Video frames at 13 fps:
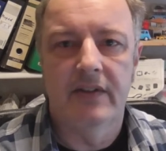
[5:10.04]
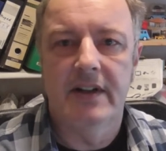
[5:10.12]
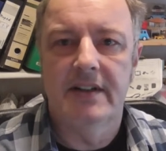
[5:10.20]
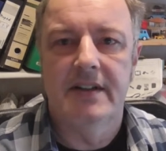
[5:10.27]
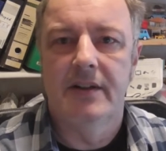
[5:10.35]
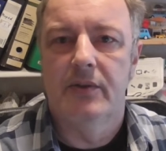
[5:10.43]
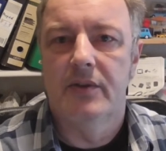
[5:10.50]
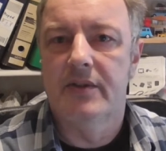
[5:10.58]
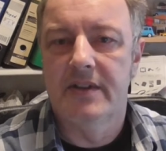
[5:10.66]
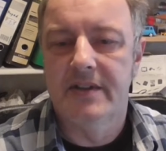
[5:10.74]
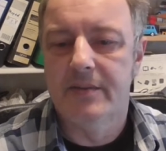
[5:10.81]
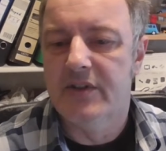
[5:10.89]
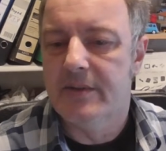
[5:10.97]
weil wenn das Ding
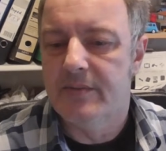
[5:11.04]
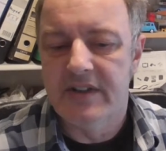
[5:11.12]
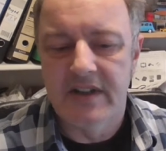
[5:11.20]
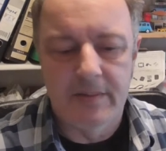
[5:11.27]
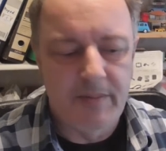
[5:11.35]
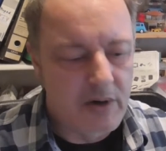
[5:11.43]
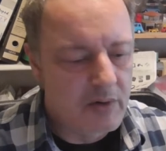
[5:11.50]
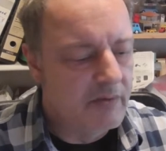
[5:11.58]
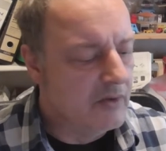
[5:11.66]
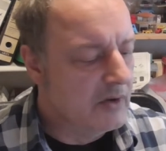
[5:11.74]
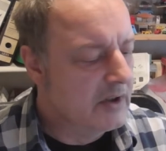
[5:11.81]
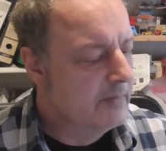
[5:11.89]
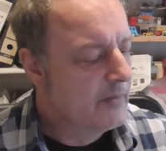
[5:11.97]
1977
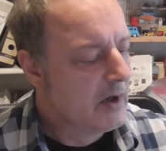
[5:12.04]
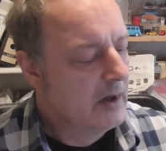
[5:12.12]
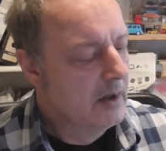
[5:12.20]
gebaut wurde,